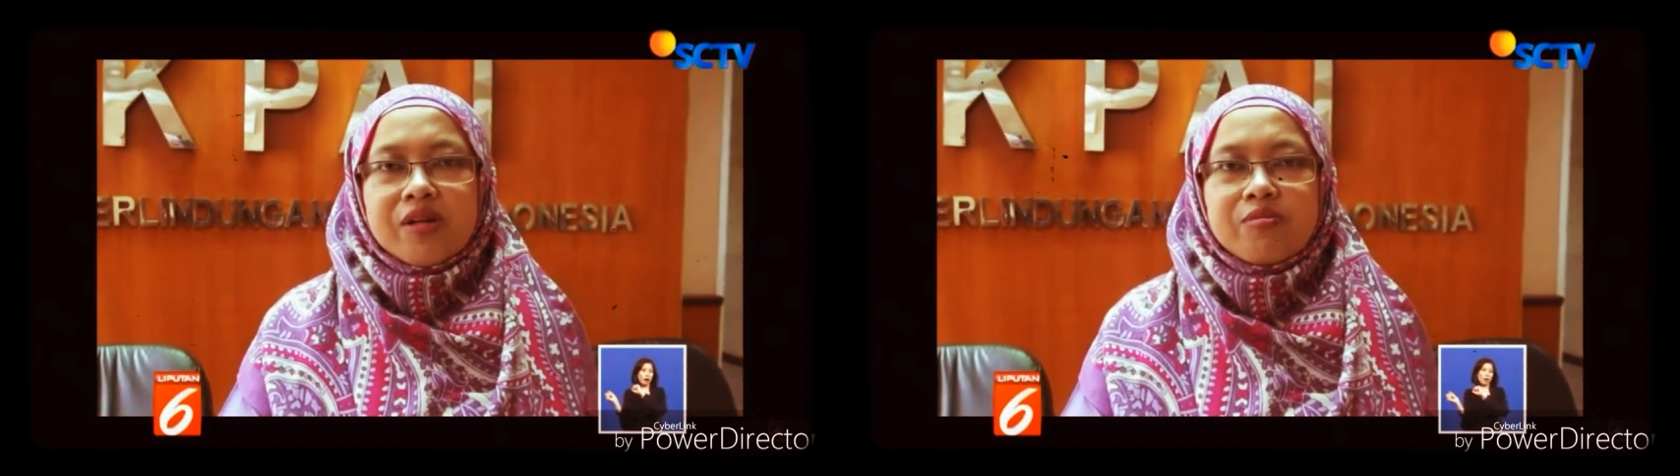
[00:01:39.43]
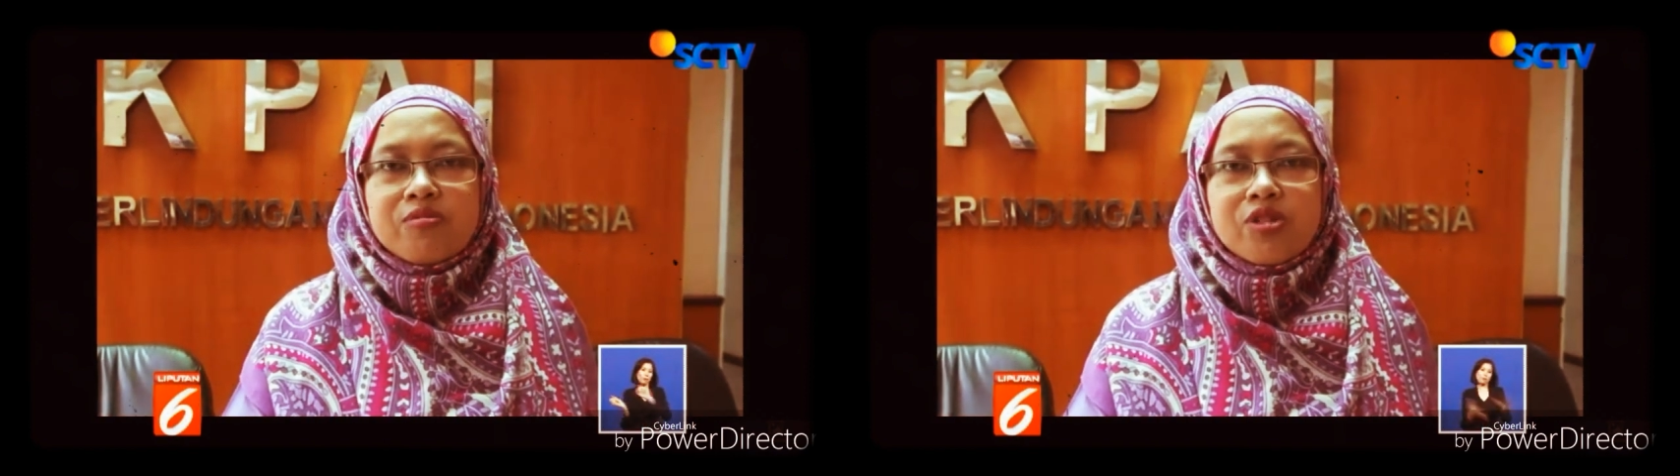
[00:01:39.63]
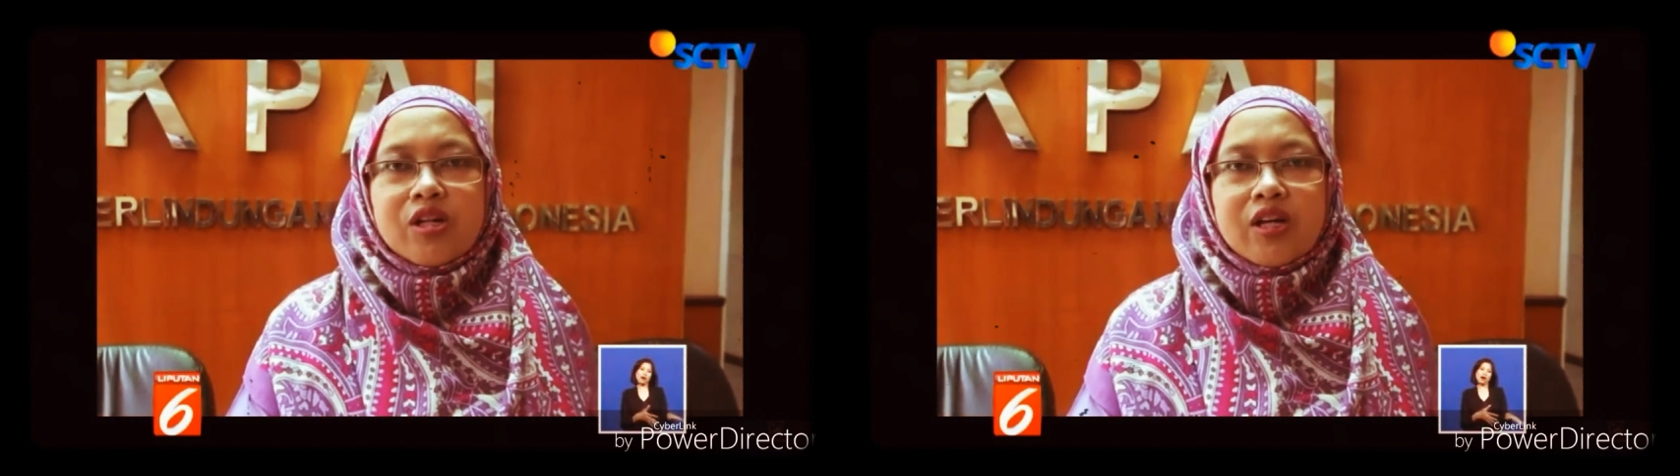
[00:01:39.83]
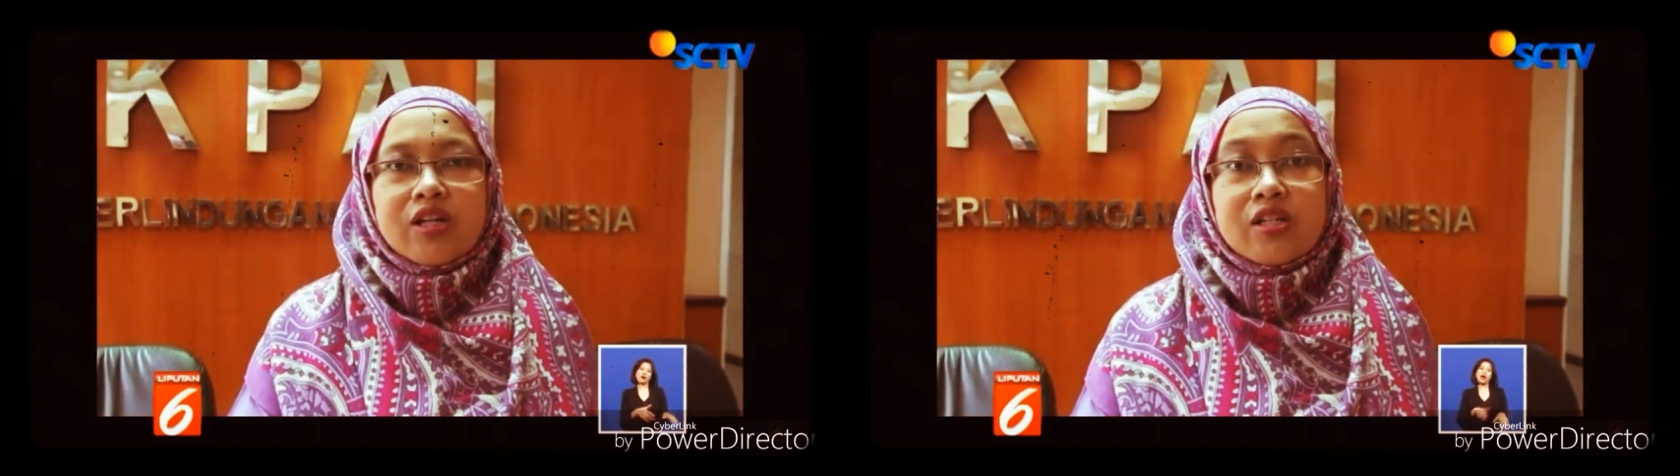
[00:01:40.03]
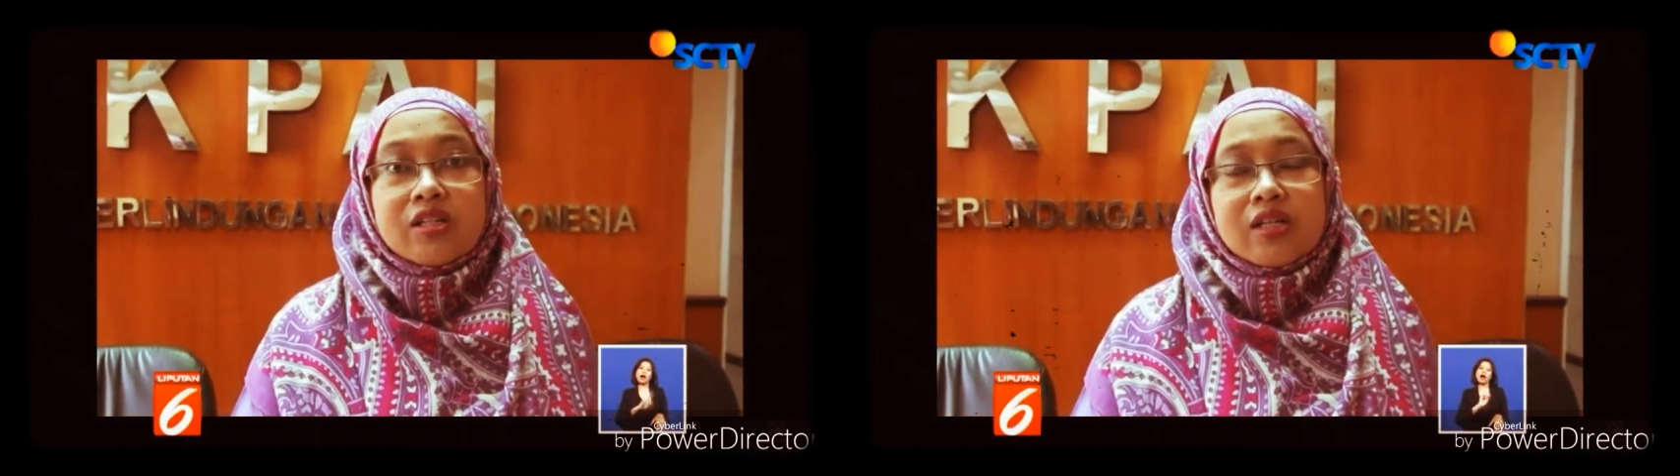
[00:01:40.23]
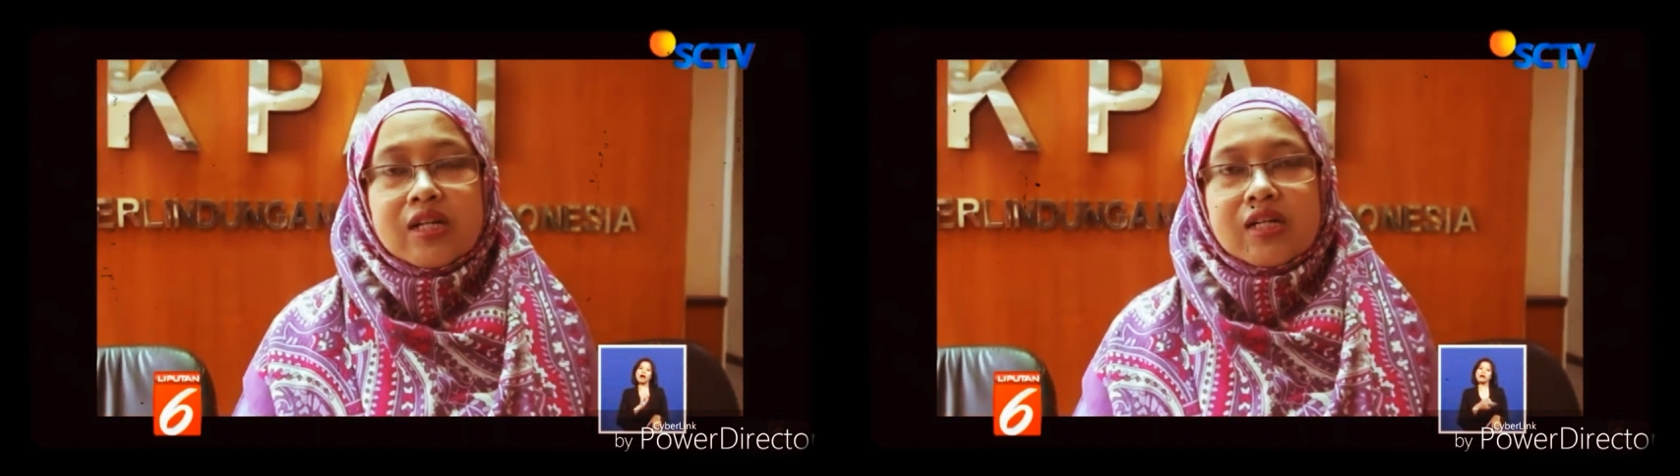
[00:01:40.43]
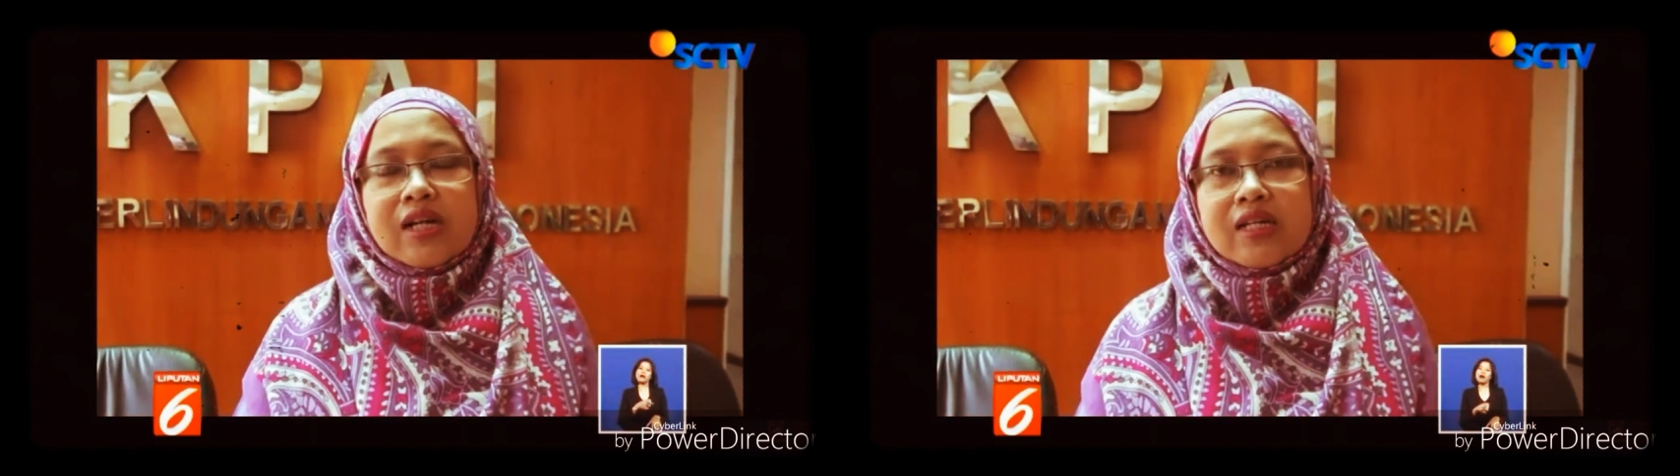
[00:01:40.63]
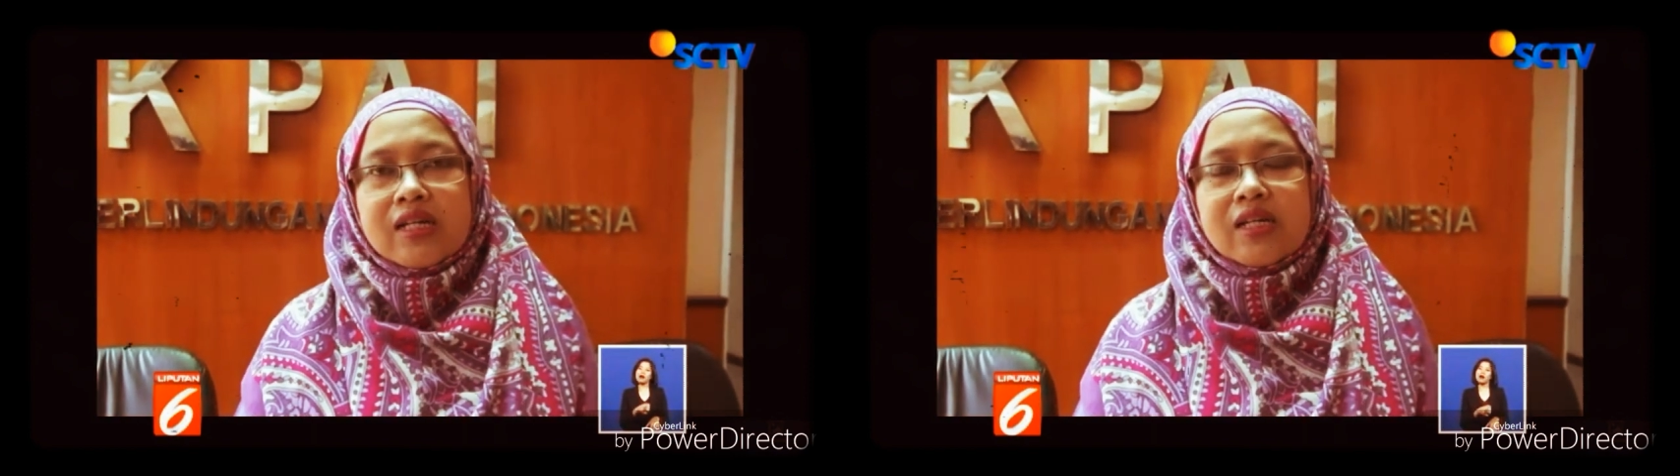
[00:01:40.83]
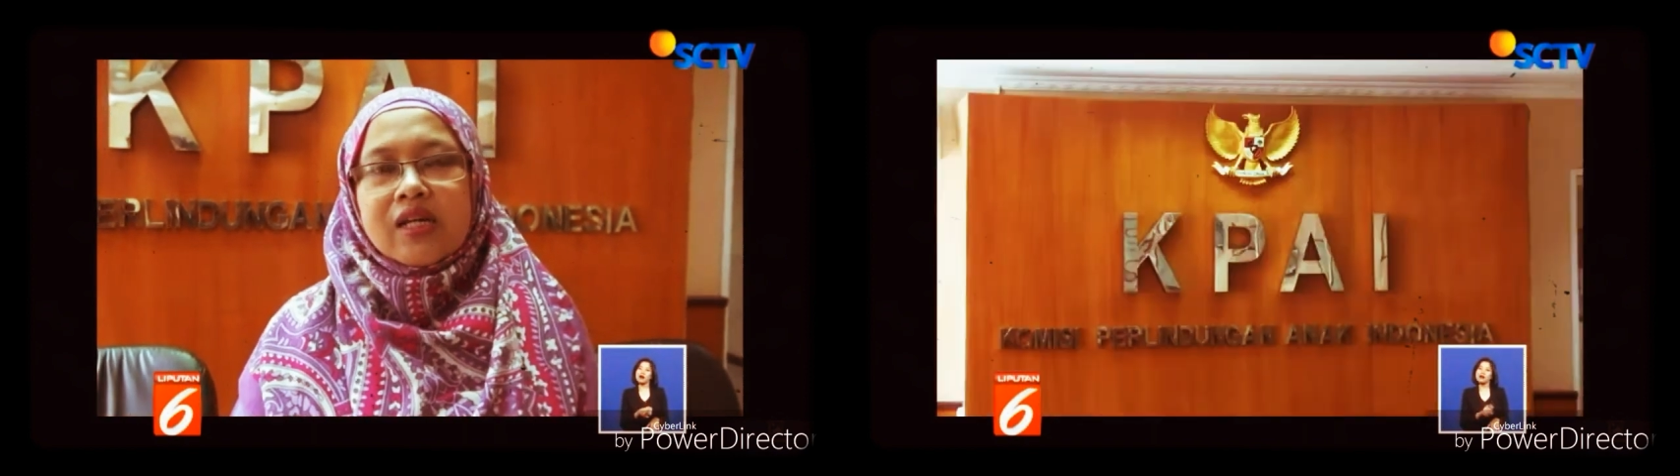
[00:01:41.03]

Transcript: sampai kemudian akhirnya ditarik lagi.